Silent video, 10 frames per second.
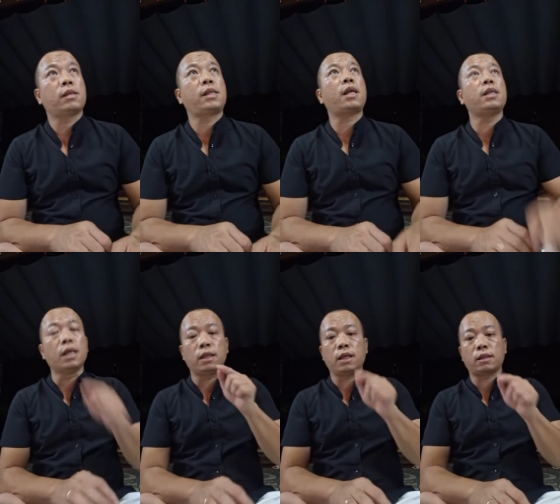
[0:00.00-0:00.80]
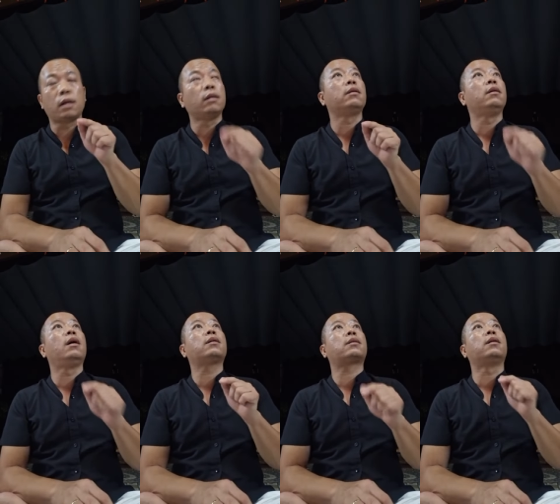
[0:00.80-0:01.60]
sẽ nhìn thấy từng
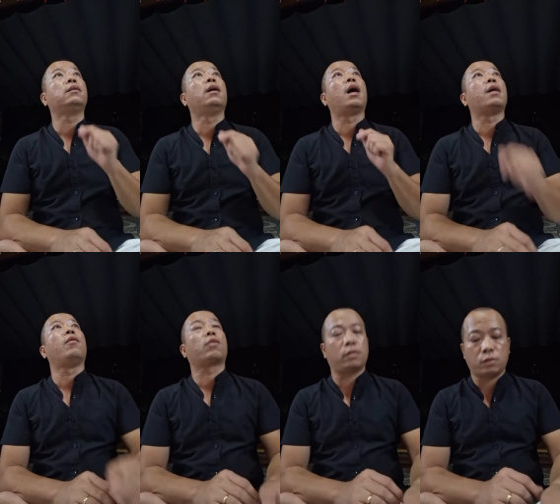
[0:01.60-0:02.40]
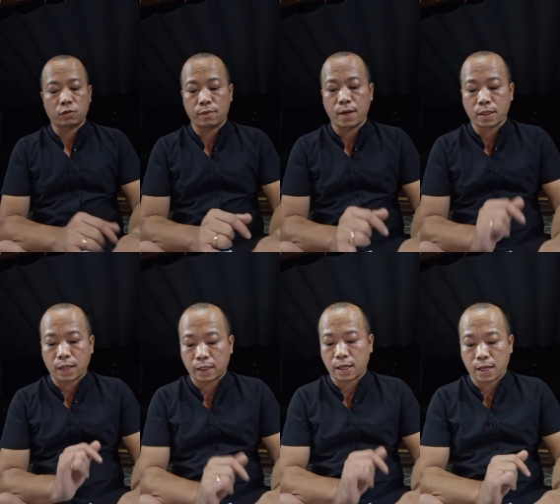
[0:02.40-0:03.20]
đứa từng người một rồi biết
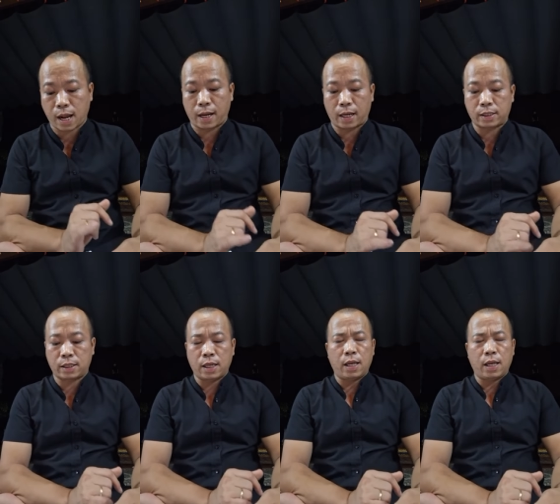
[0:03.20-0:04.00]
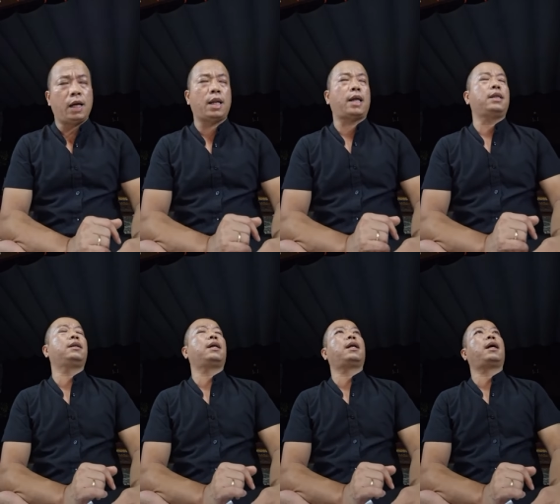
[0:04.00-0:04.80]
thánh các ngài là là
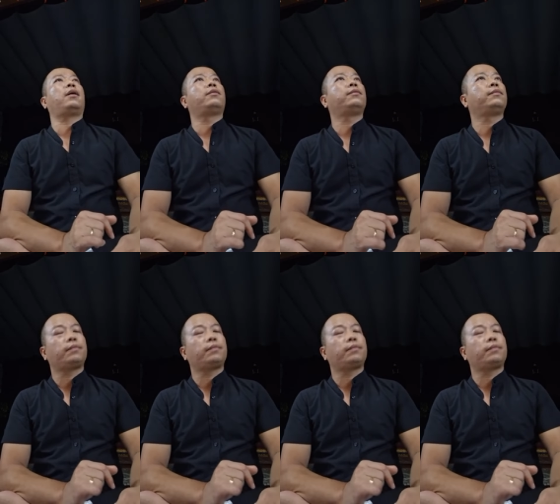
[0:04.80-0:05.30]
như thế nào